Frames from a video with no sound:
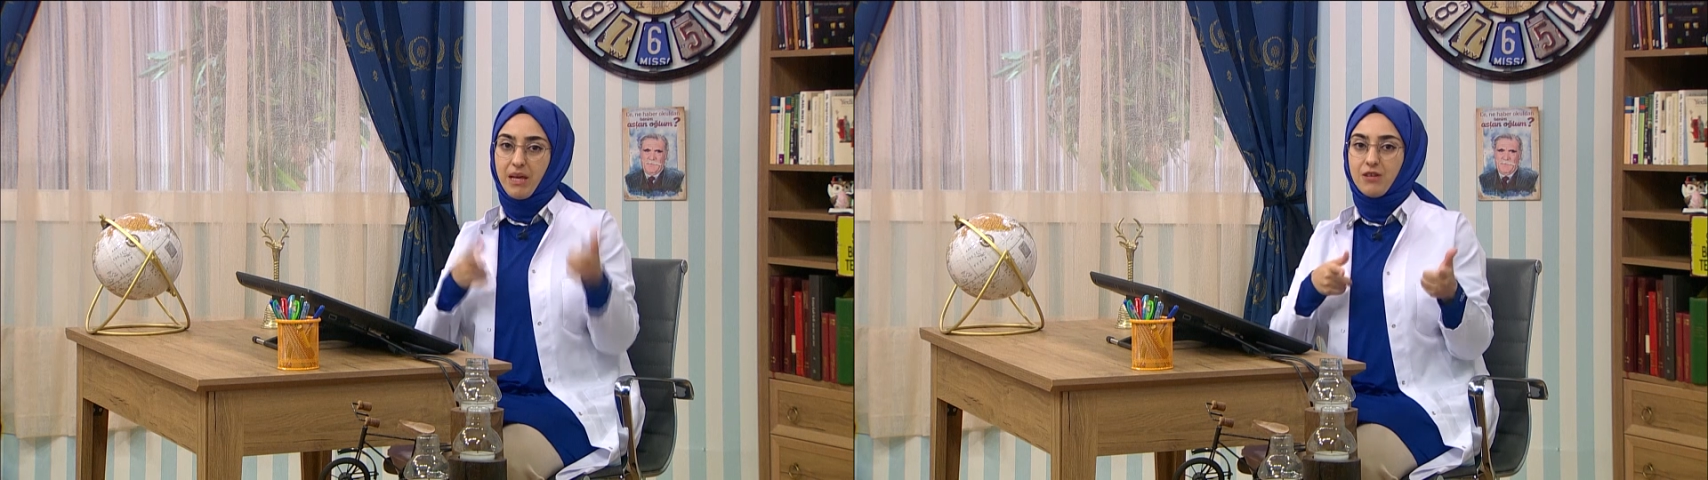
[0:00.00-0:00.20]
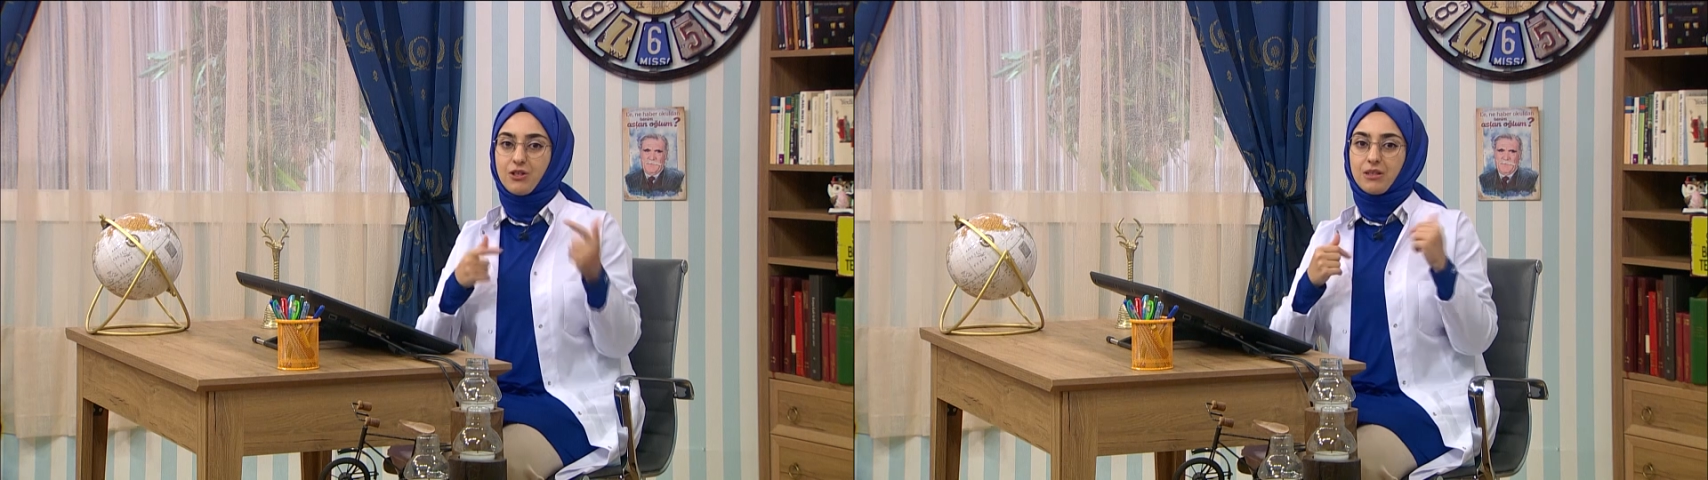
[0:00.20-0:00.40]

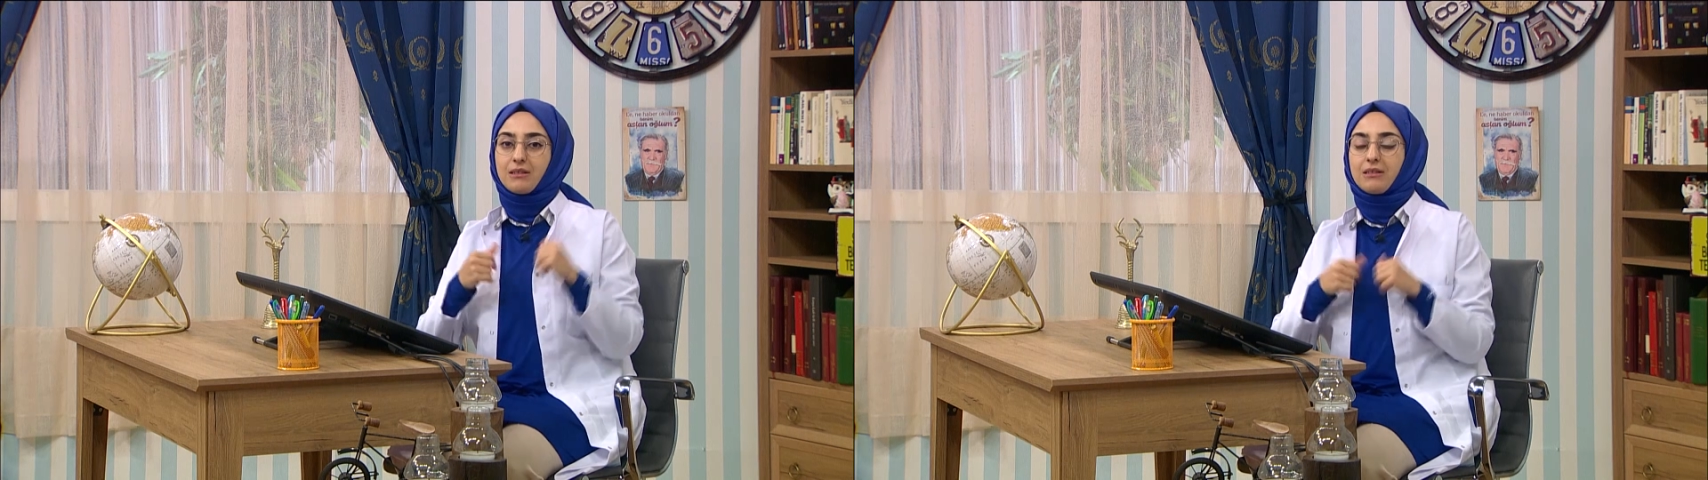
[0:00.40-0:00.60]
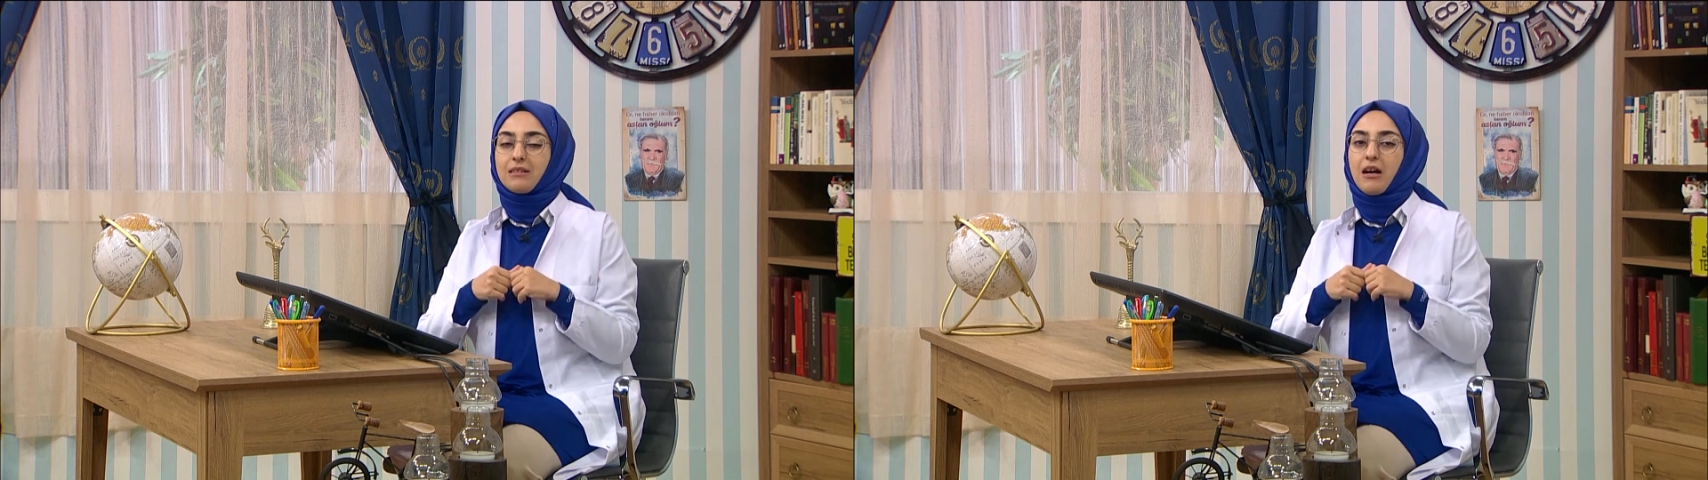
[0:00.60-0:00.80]
B
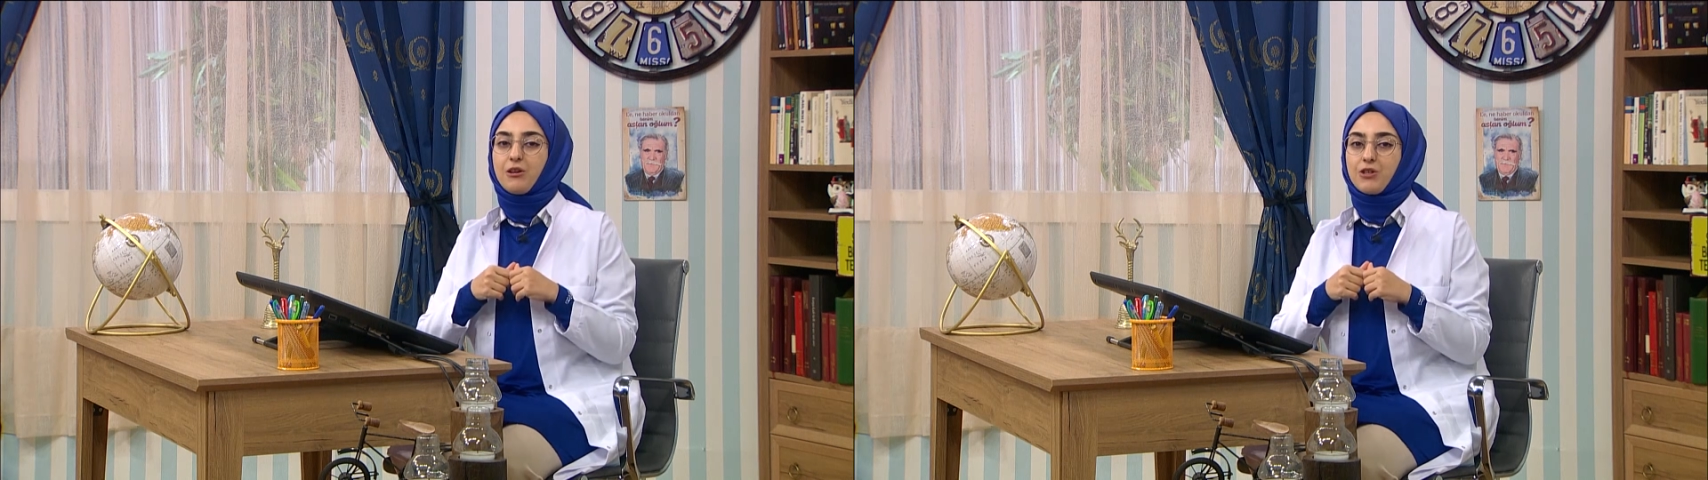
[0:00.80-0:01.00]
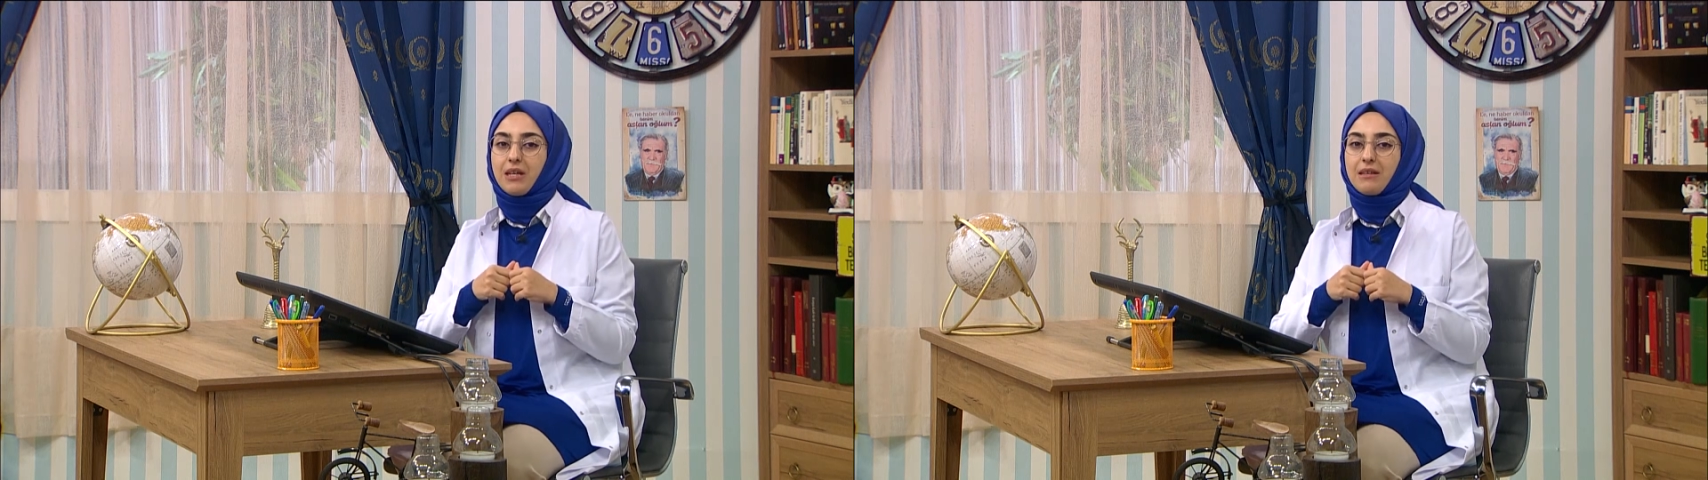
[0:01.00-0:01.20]
şıkkını
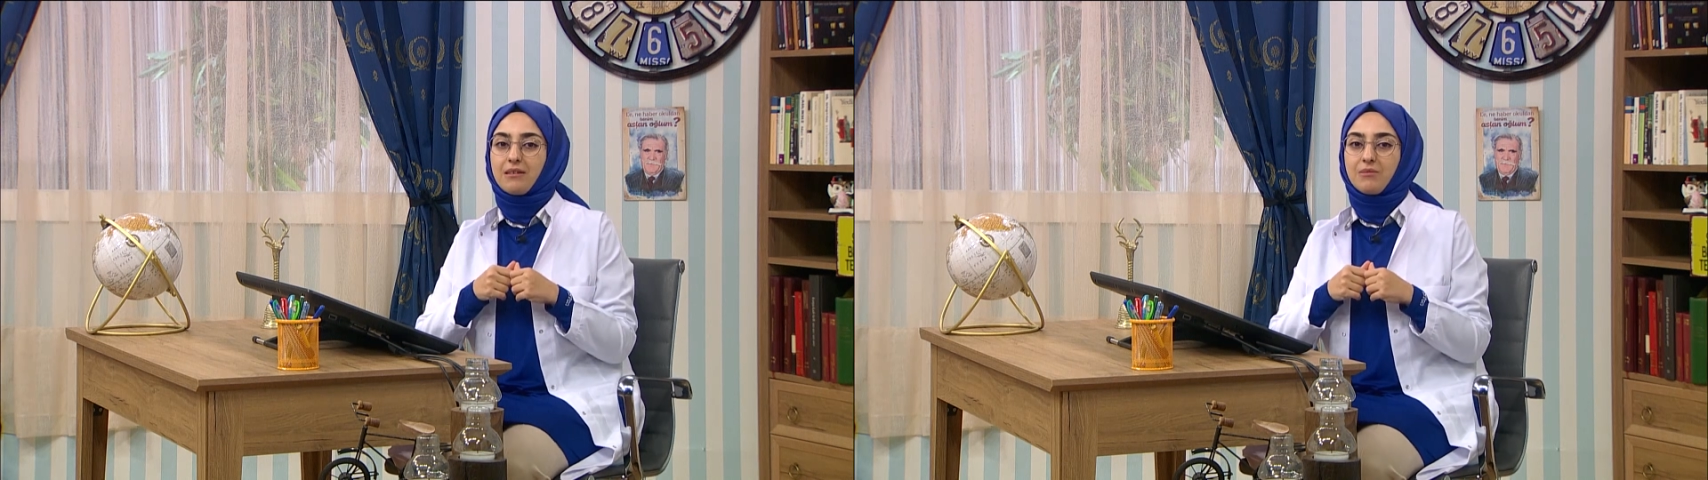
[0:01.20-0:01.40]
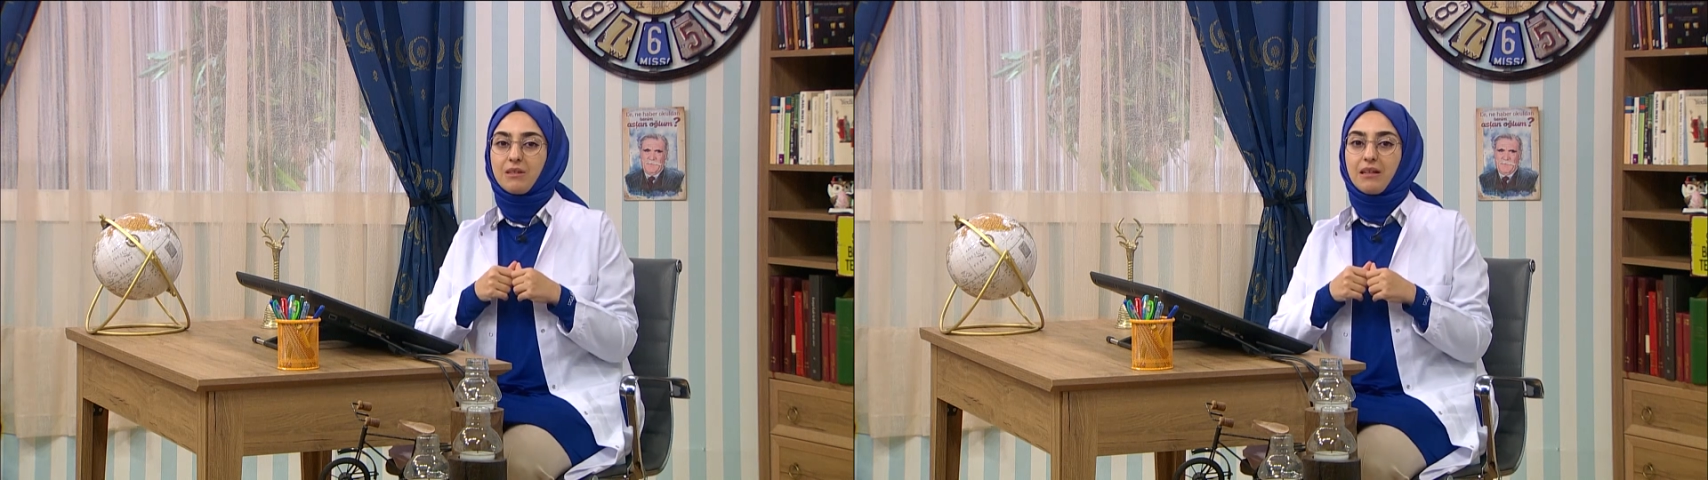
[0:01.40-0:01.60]
tercih
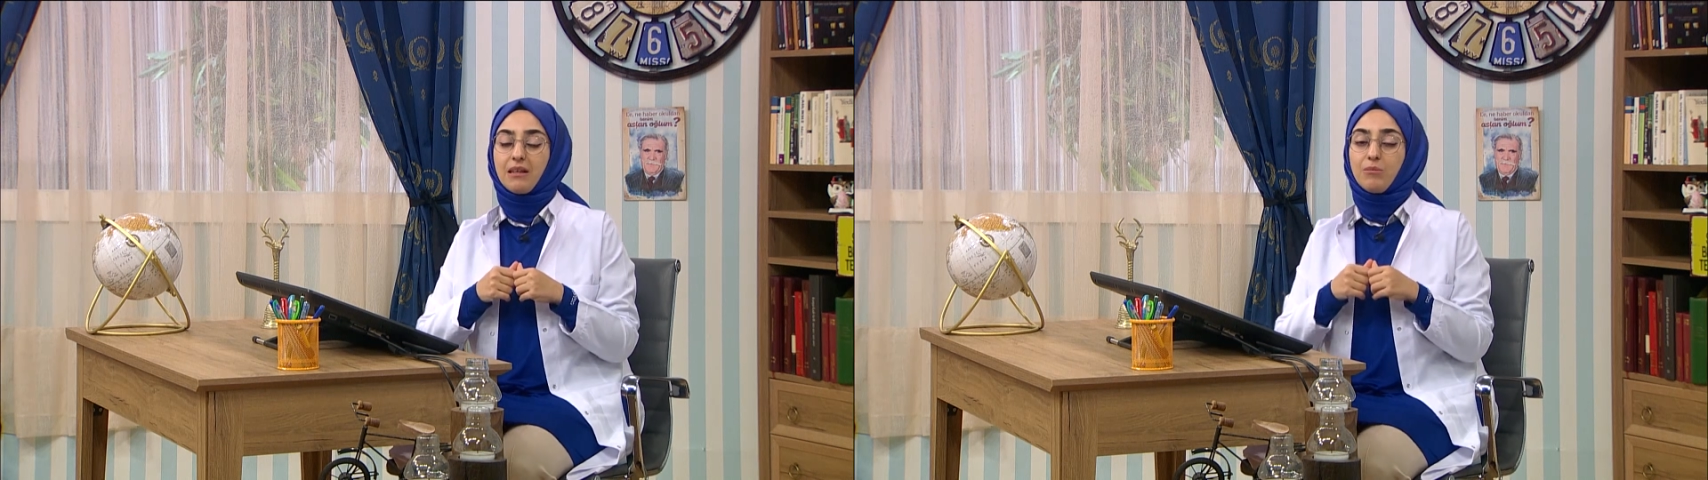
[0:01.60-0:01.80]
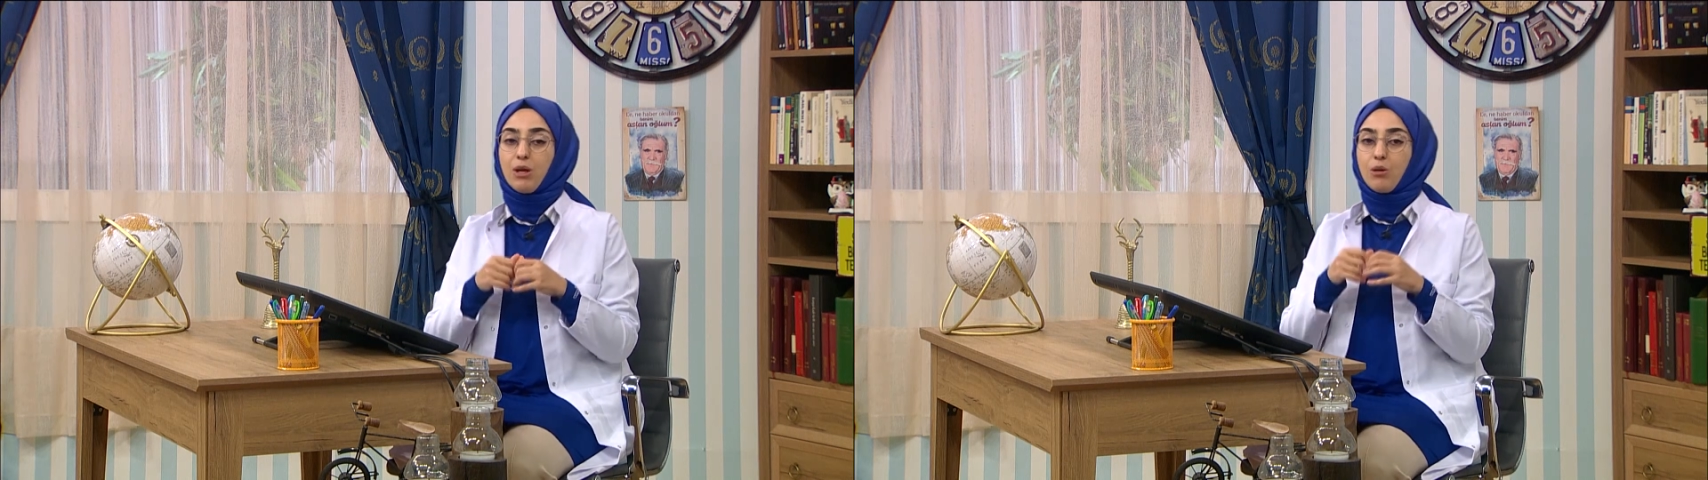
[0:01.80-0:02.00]
ettim
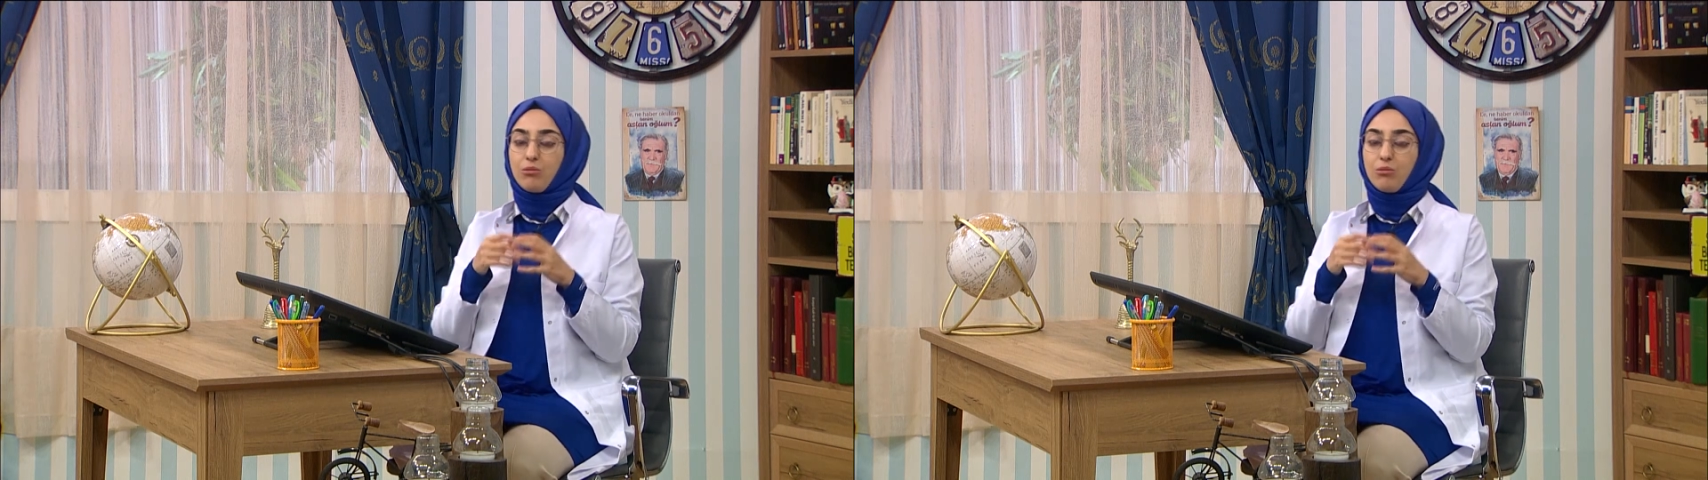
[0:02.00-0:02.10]
diyelim.